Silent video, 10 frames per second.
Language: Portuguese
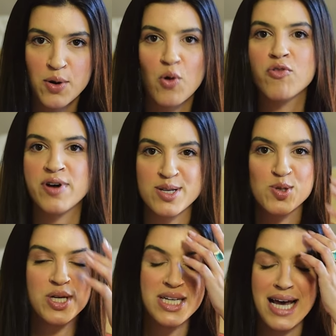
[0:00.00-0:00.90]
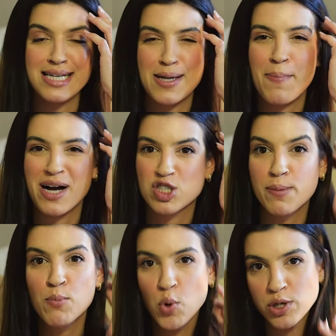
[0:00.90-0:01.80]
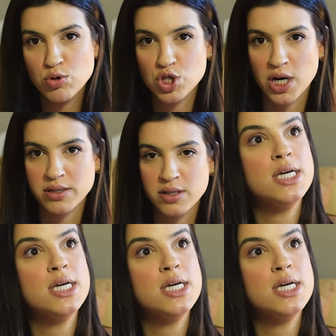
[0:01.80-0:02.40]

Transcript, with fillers: Confesso que essa parte é muito chata.